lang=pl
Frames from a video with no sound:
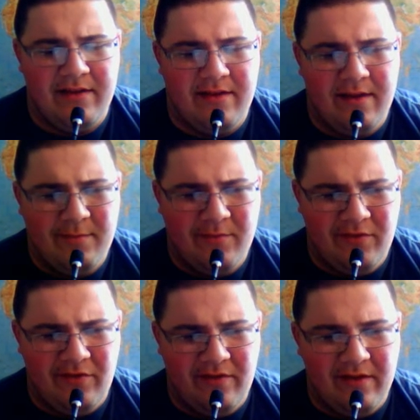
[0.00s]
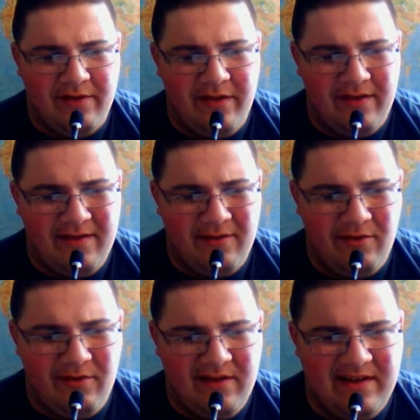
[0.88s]
temu coś ostatni raz
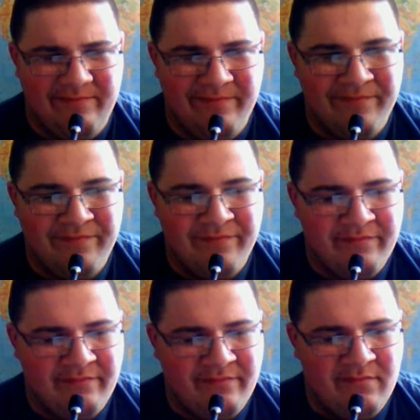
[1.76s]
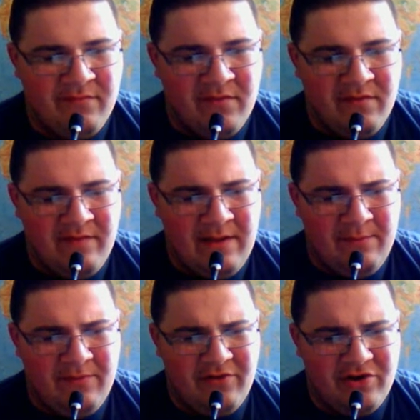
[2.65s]
oglądałem.
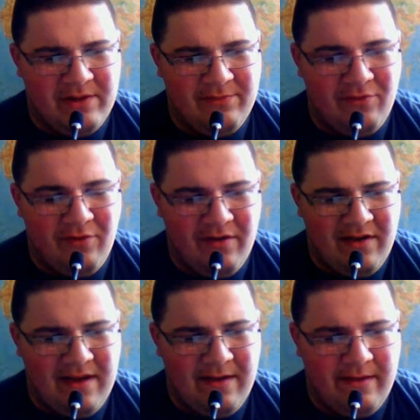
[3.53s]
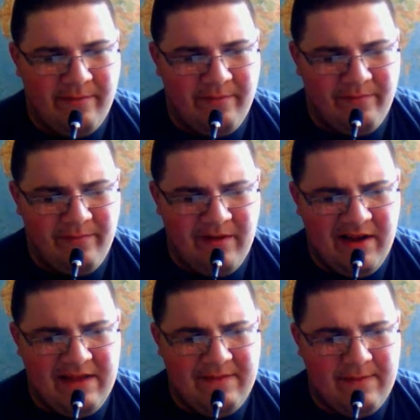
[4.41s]
Wiem, że troszkę oglądałem
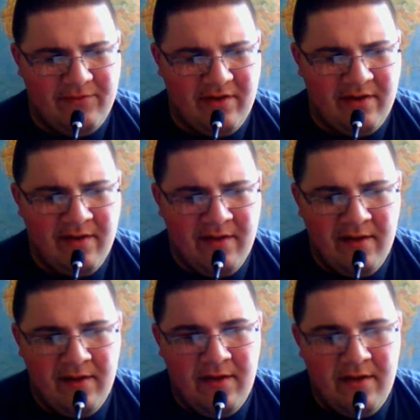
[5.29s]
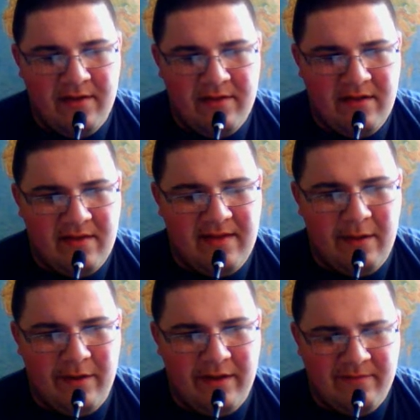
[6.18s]
ale wiem, że nie
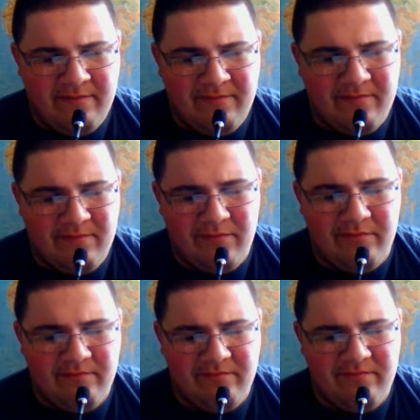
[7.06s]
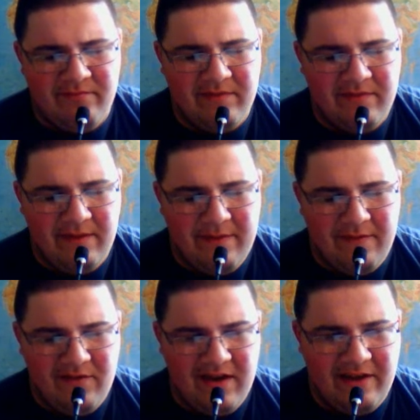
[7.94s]
całe. No, na
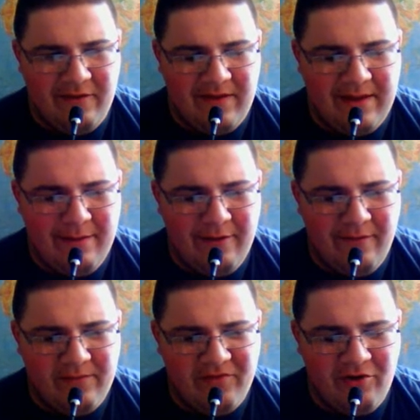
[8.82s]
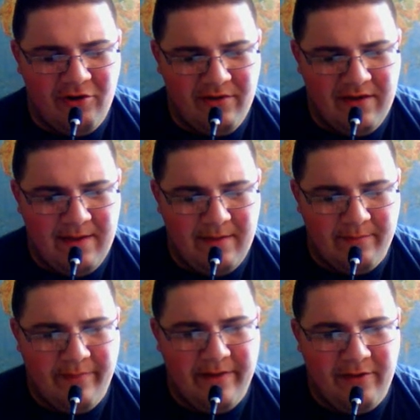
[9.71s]
pewno nie, no całego wiem, że nie oglądałem, tam
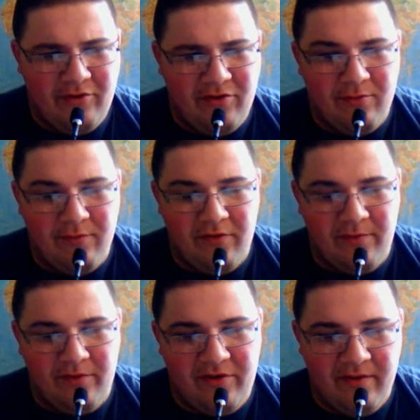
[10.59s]
parę odcinków gdzieś mi się